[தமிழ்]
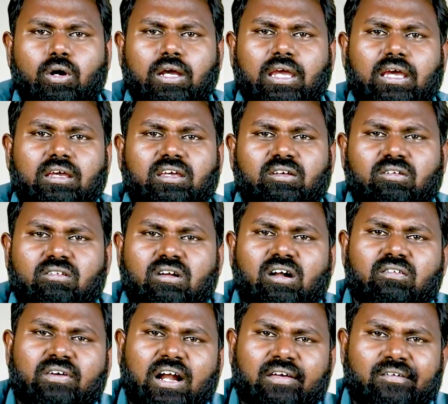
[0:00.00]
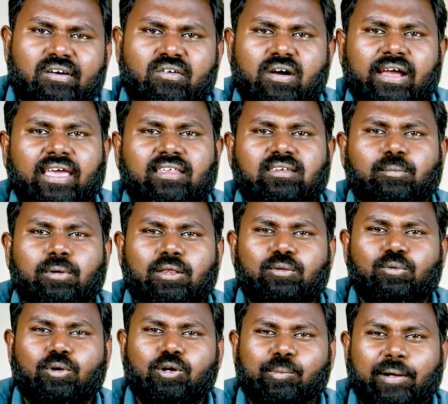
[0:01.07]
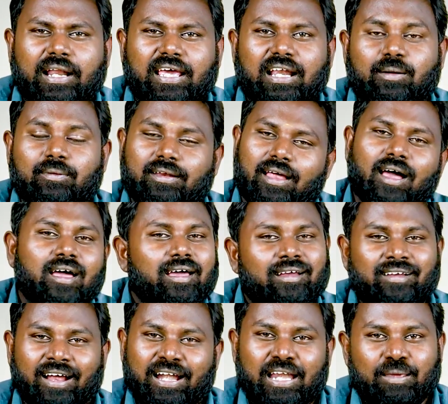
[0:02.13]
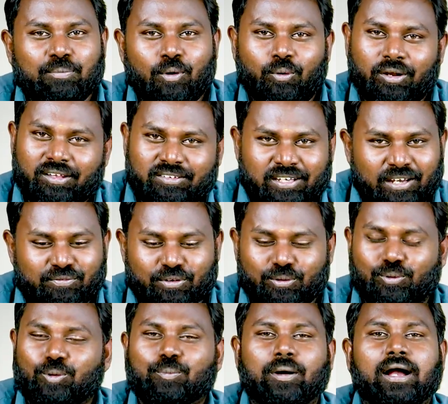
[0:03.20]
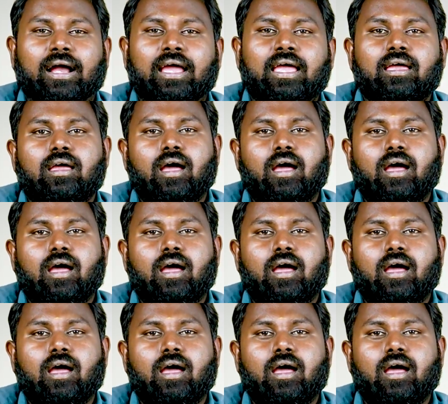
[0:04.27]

ஓகே இருபது நாள் வேலை வாங்குவாங்க சம்பளம் எதுவும் கொடுக்க மாட்டாங்களா அப்படின்னா கண்டிப்பாக உங்களுக்கு ஸ்டைஃபன் கொடுப்பாங்க